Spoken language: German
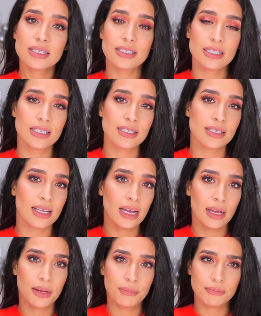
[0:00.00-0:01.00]
Die ist
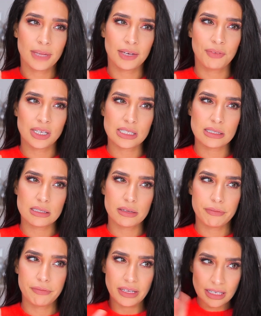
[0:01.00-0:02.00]
da etwas
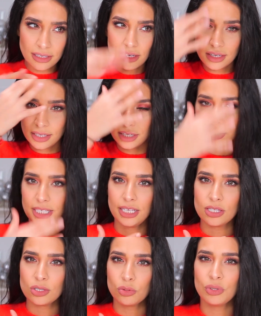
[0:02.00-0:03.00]
fettiger in der
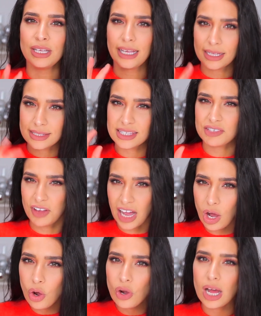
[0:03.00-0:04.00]
T-Zone, jetzt zwar
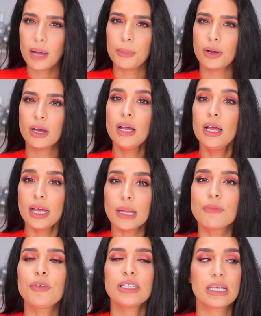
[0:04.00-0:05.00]
auch, aber
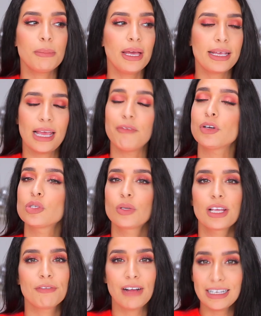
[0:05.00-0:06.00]
im Winter merke ich einfach so einen
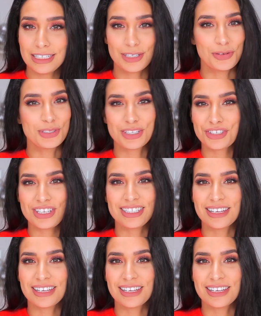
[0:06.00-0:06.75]
gewaltigen Unterschied.